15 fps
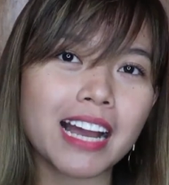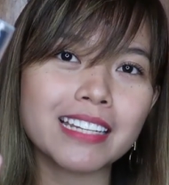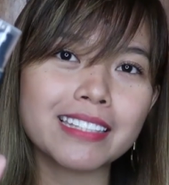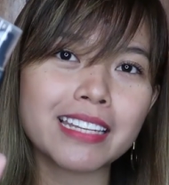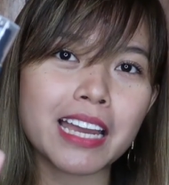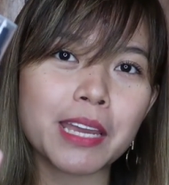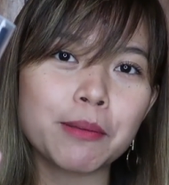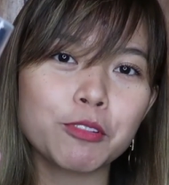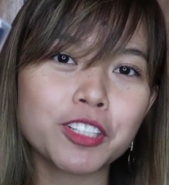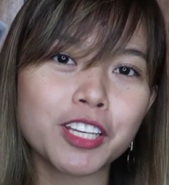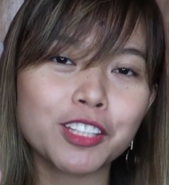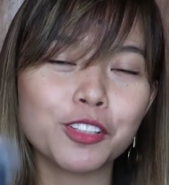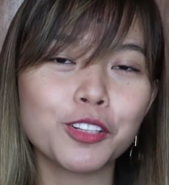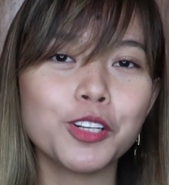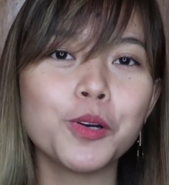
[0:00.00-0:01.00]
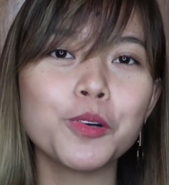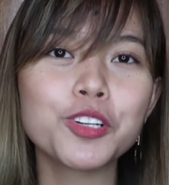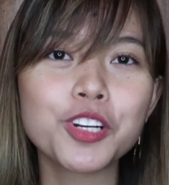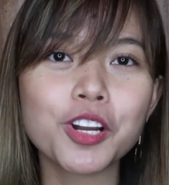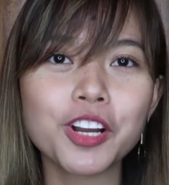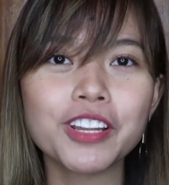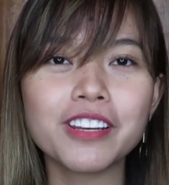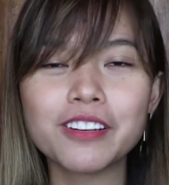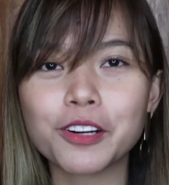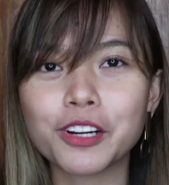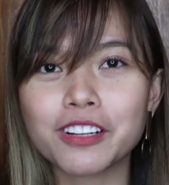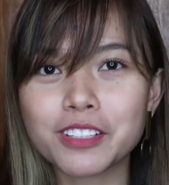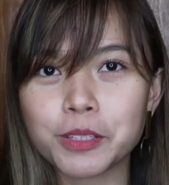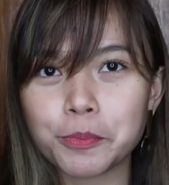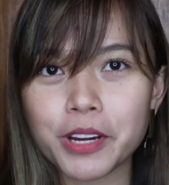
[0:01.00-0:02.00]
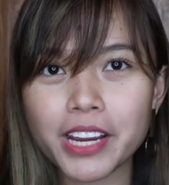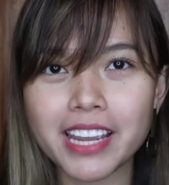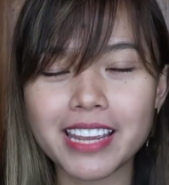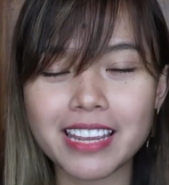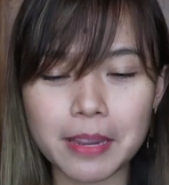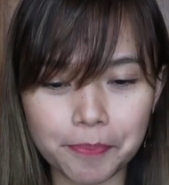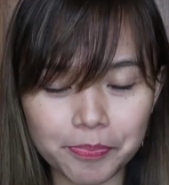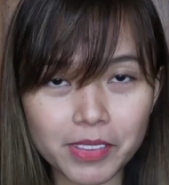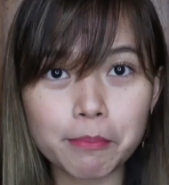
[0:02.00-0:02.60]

anti-mosquito lotion, or spray.